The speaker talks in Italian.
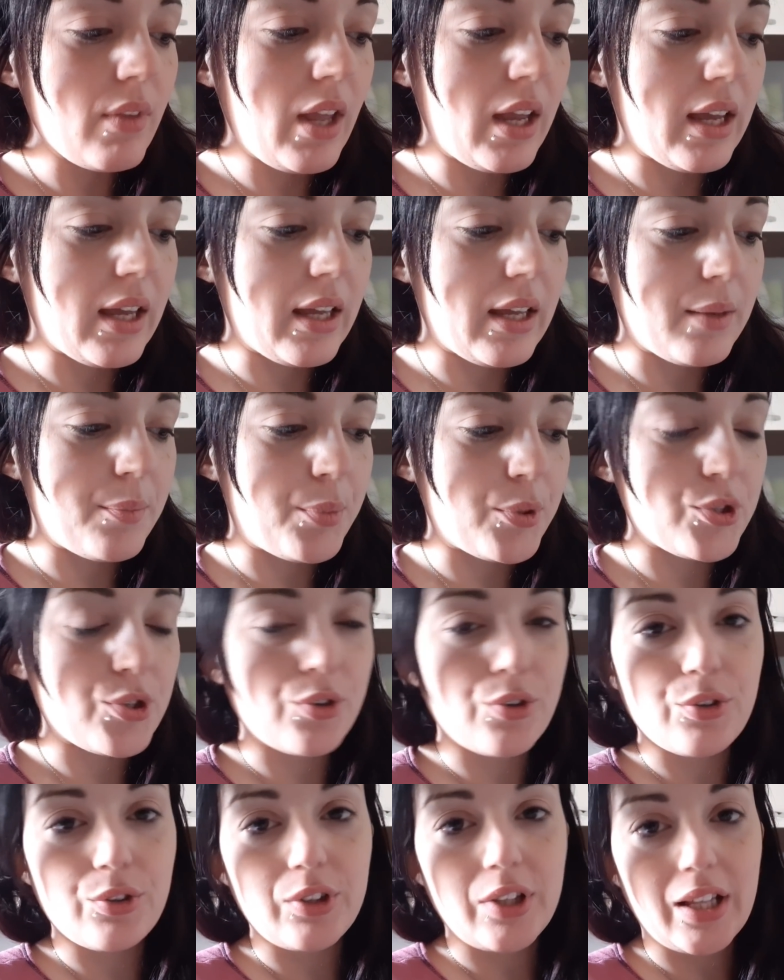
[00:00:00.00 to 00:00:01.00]
e poi
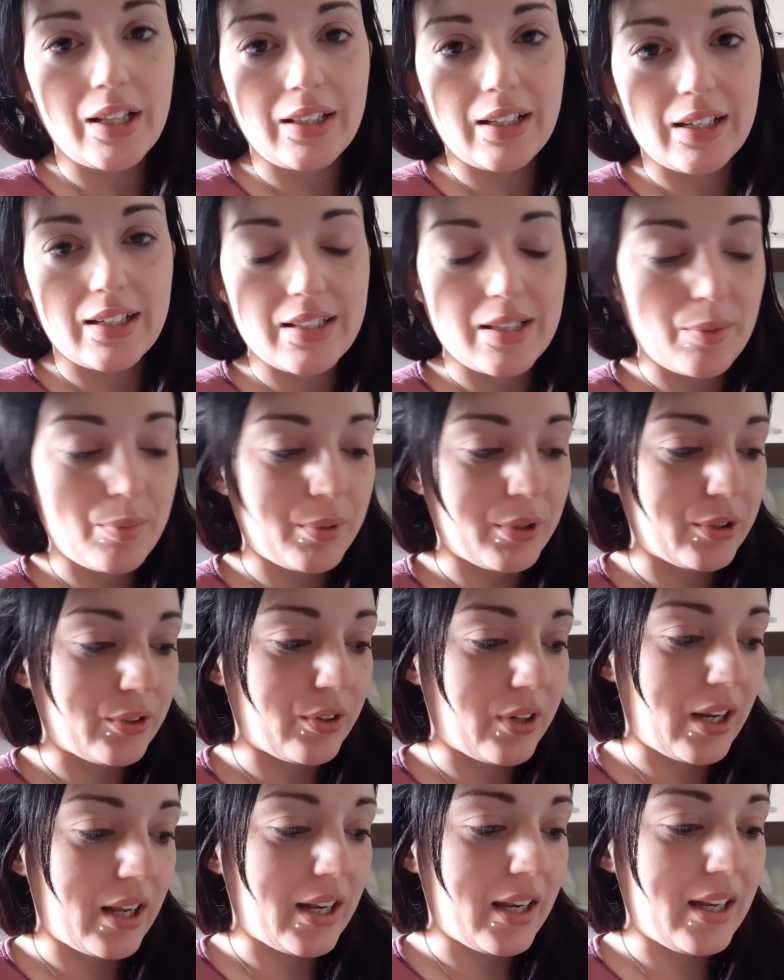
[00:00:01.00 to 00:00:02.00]
sono contenta che sta per
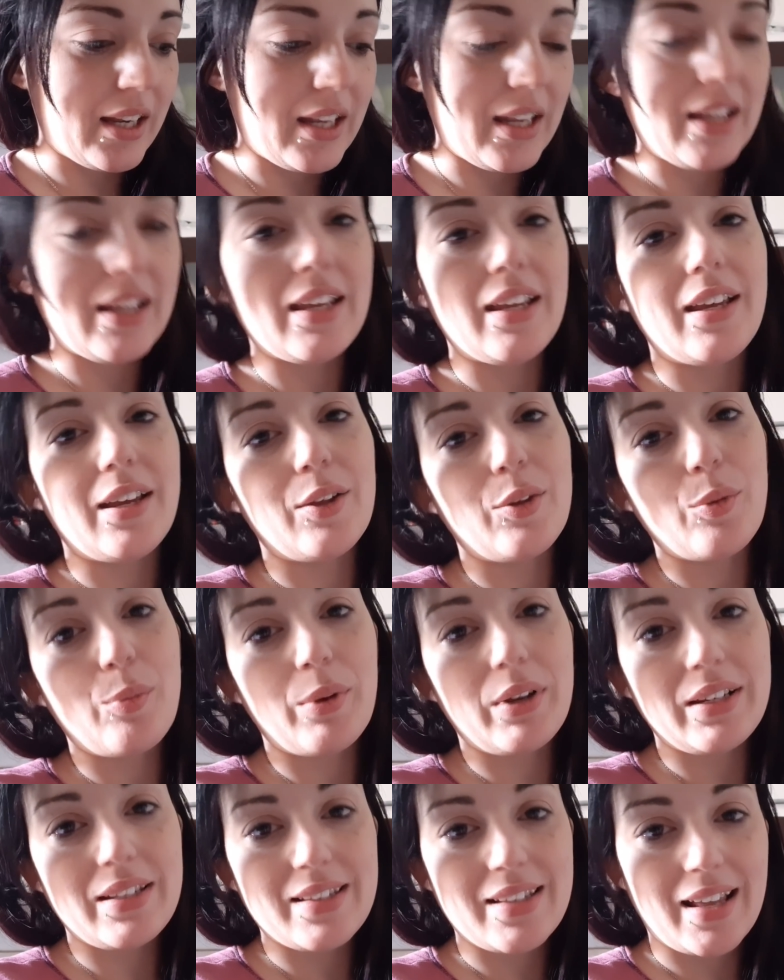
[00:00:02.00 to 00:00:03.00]
tornare Ricky, che
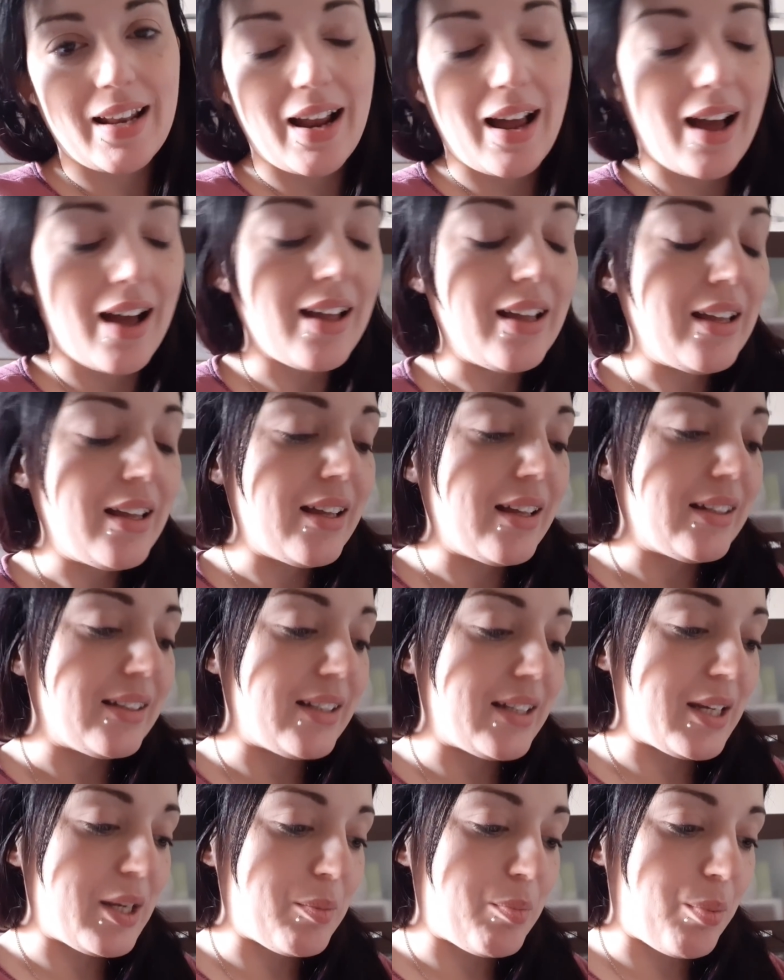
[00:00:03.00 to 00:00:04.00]
domani sarà
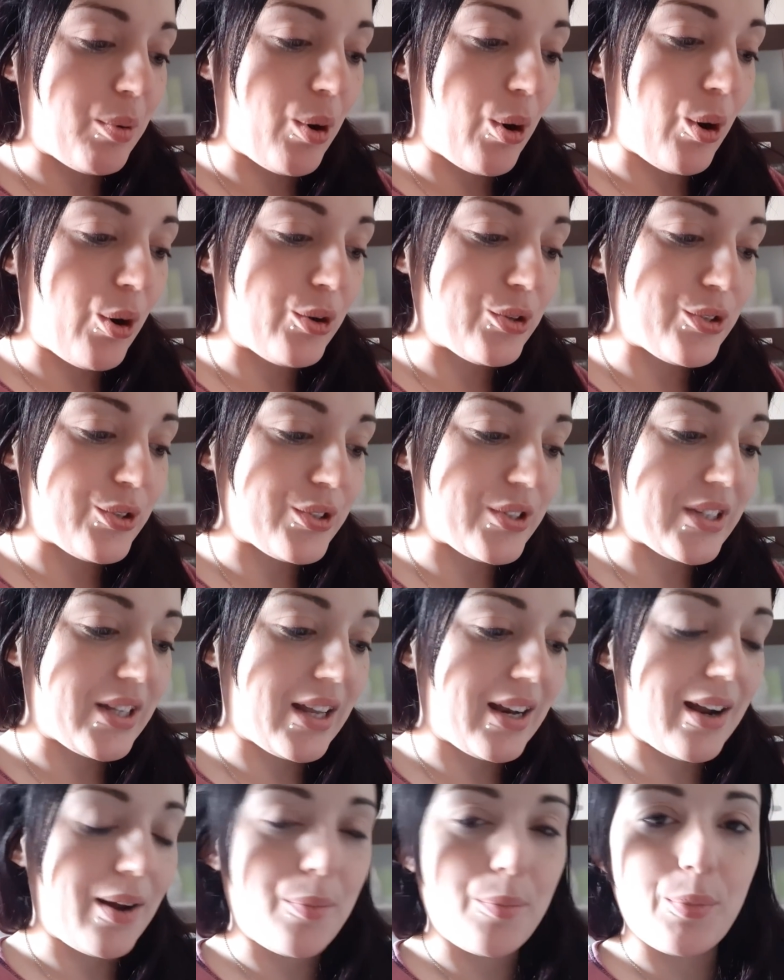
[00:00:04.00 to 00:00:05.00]
di riposo,
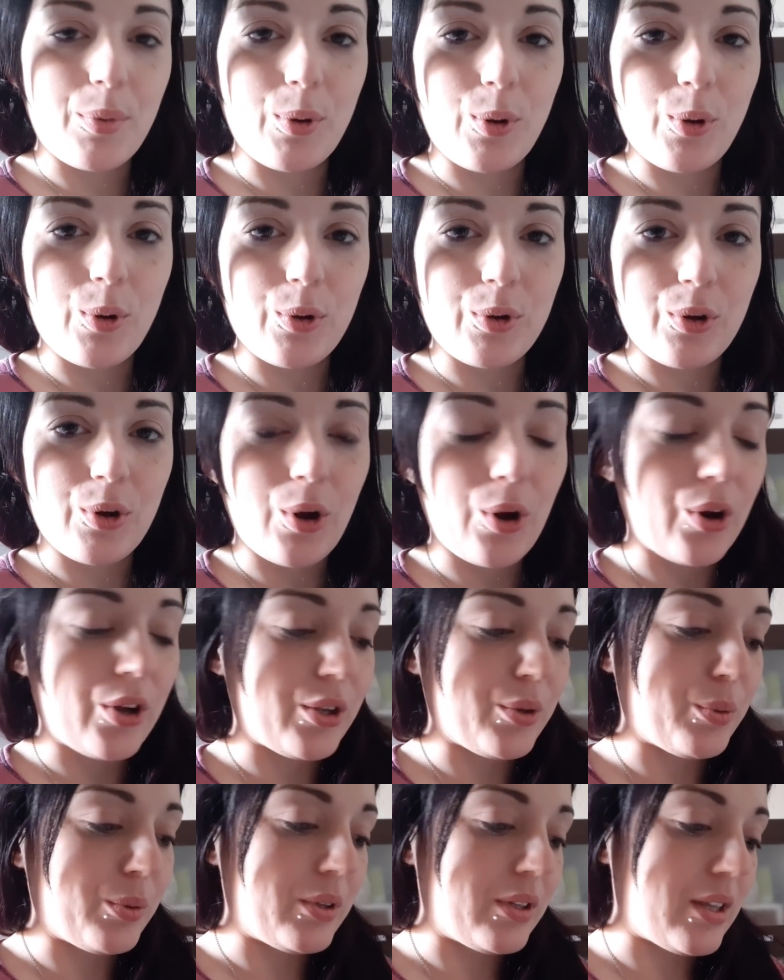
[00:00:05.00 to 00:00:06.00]
starà un po' con
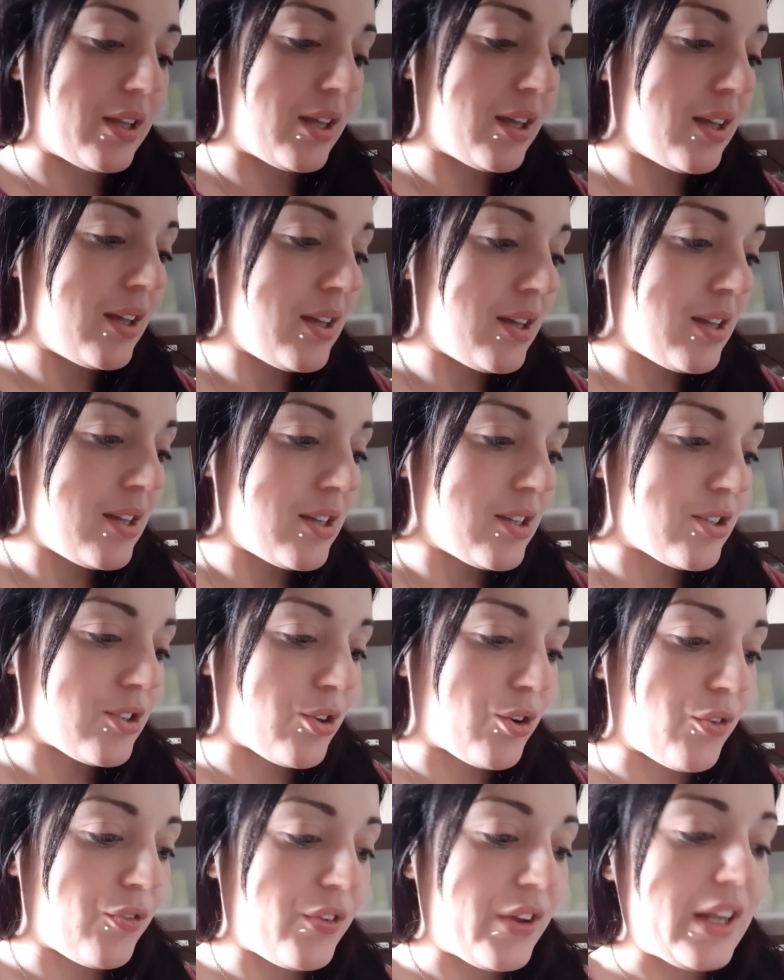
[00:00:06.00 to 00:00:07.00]
noi, quindi
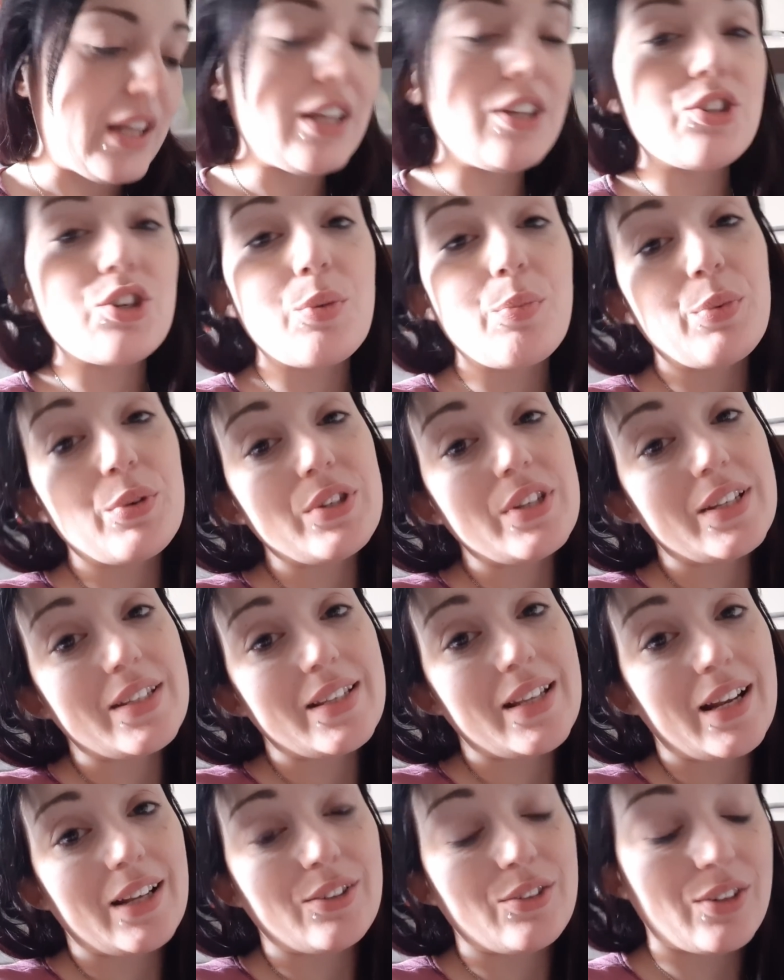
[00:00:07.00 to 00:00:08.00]
sono felice, poi
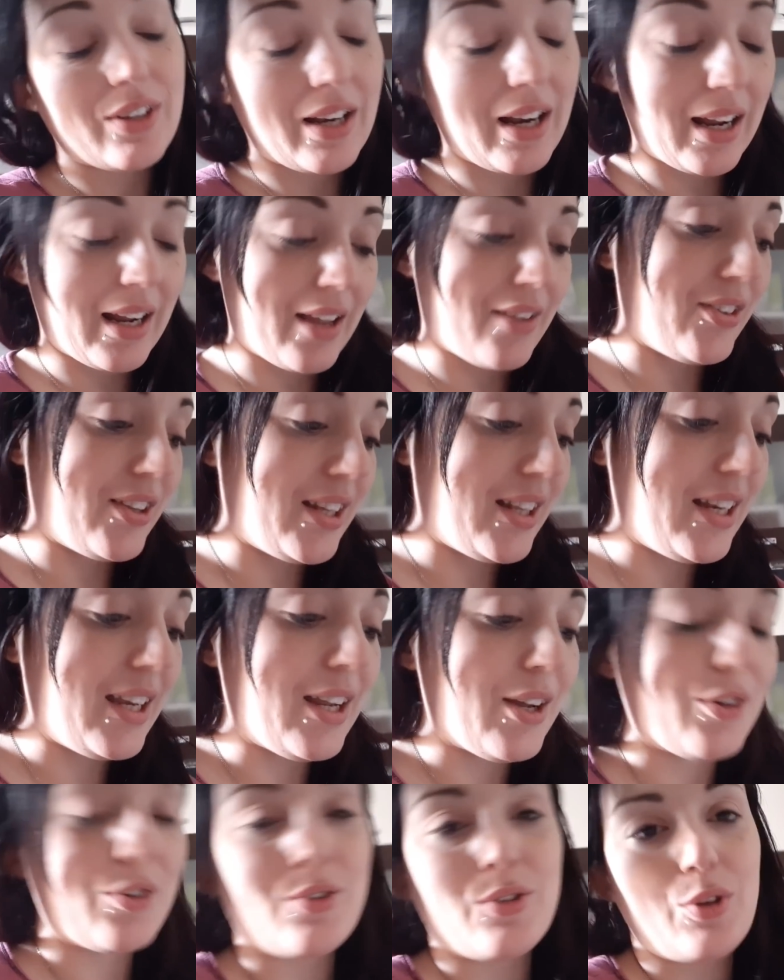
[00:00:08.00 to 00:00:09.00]
stasera torna anche
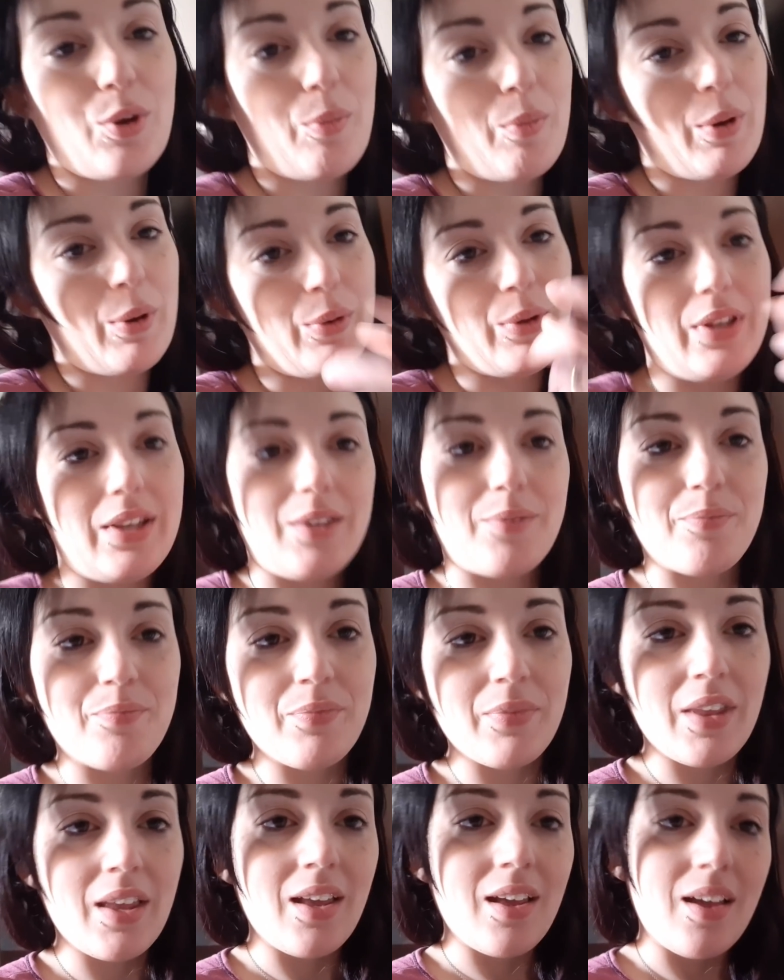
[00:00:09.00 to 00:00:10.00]
Federico, insomma, quindi
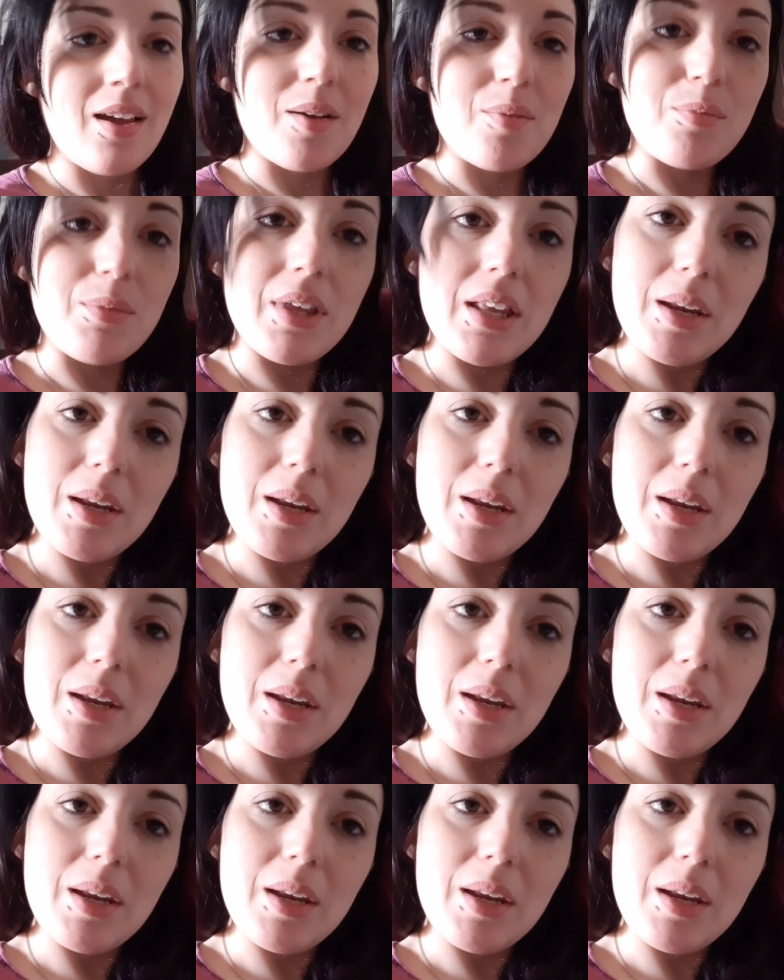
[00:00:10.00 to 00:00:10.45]
mi